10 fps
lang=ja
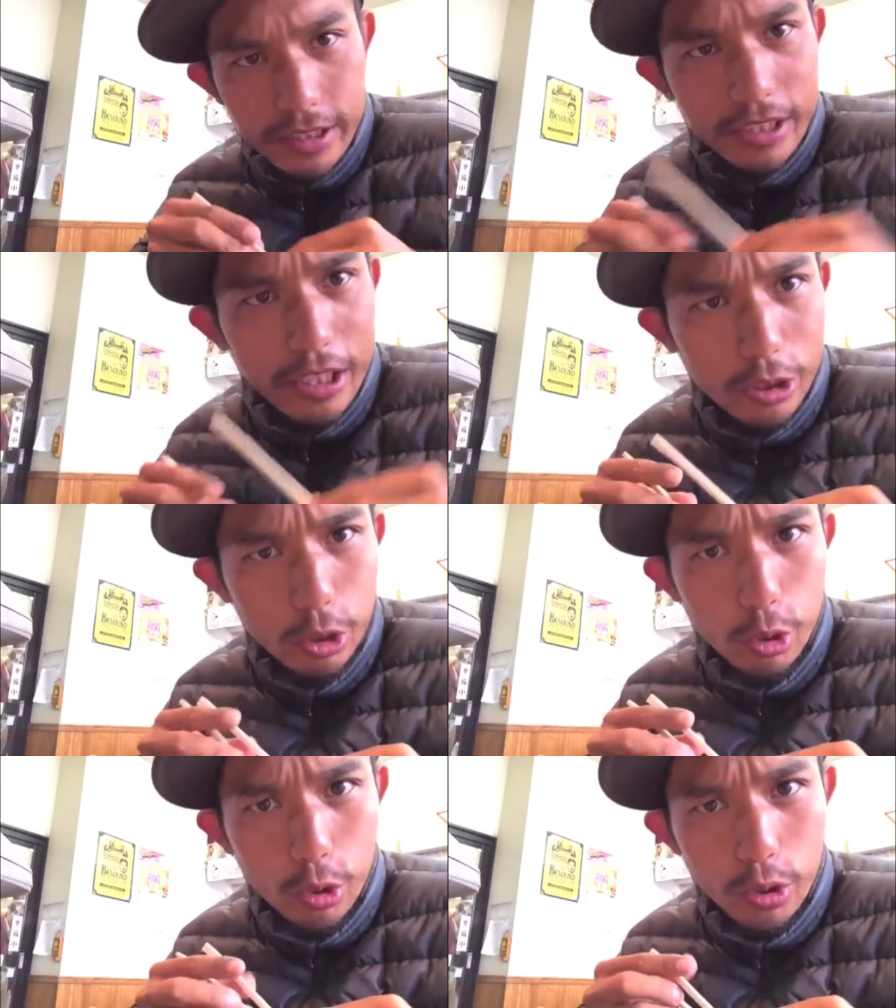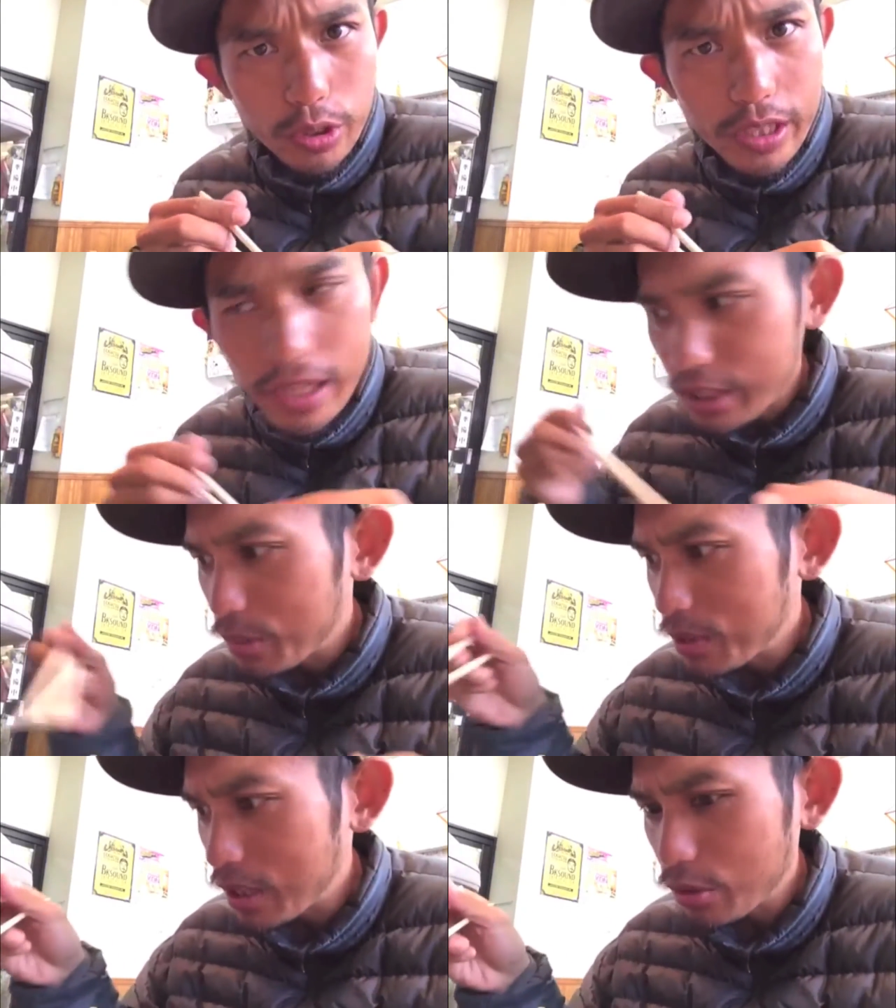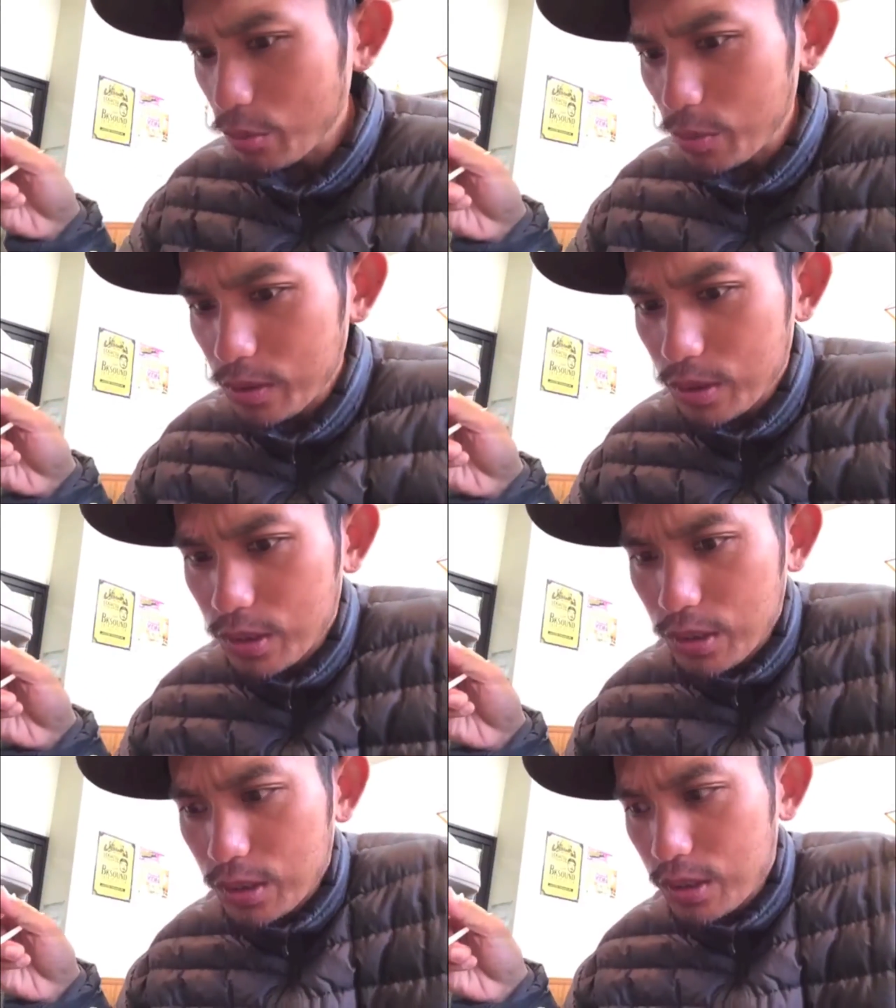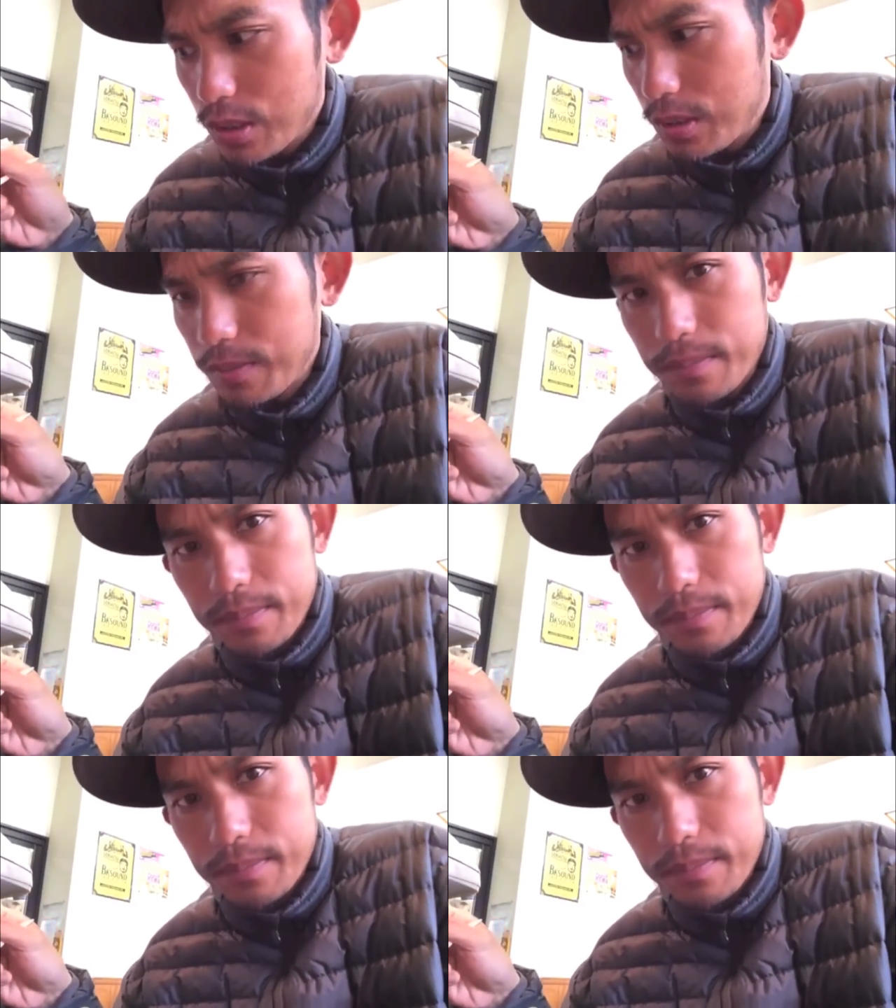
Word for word: じゃあ早速いただいてみたいと思います。